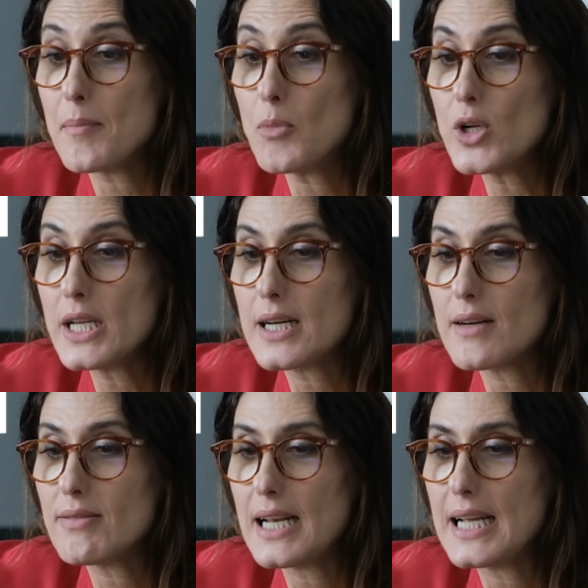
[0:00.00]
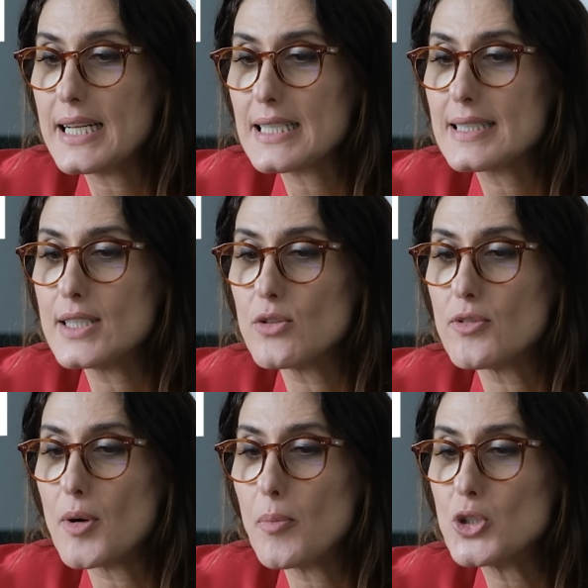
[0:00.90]
Mônica Valéria
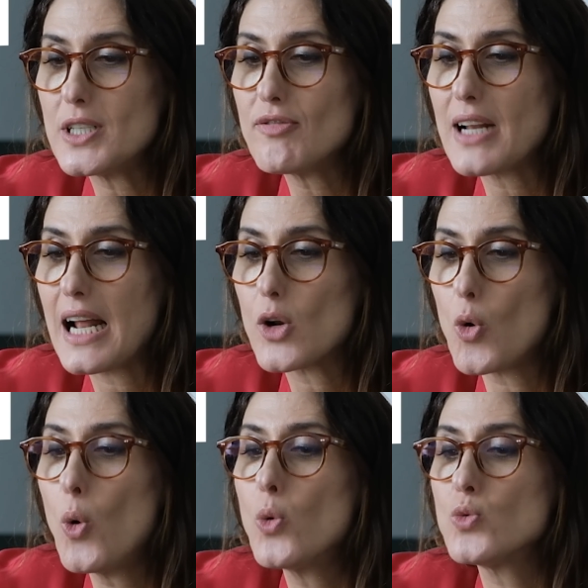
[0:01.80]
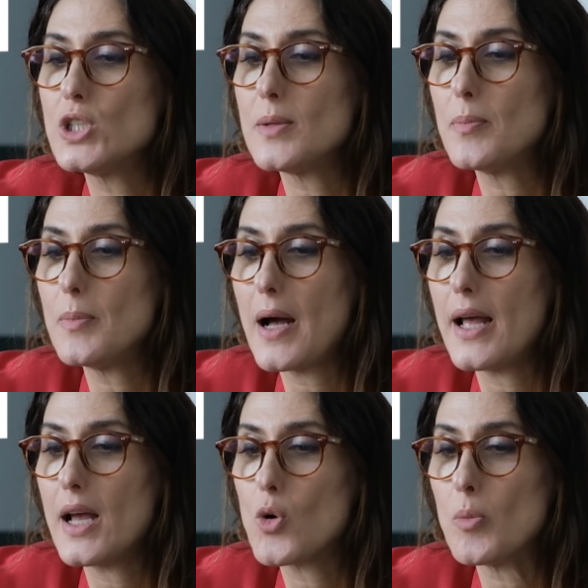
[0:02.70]
Silva, podia falar onde
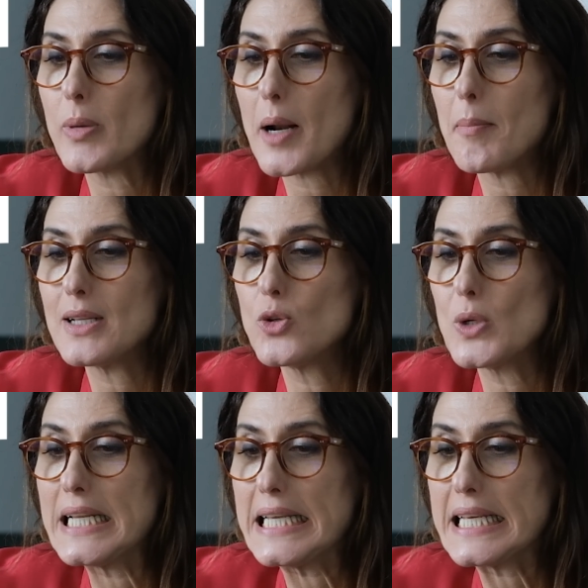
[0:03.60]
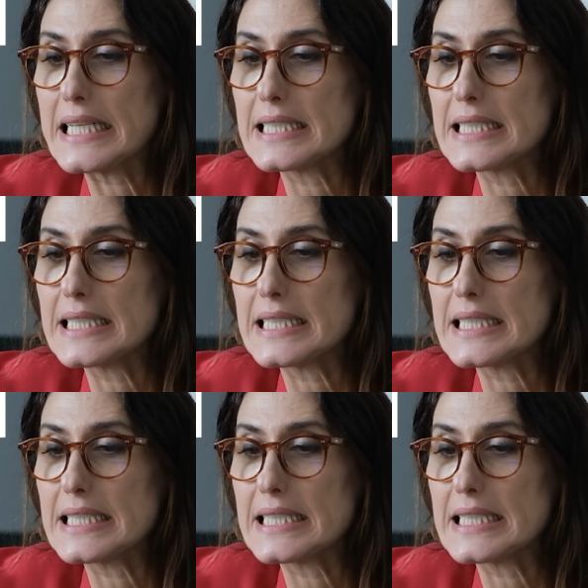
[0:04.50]
é, comprar mandolim,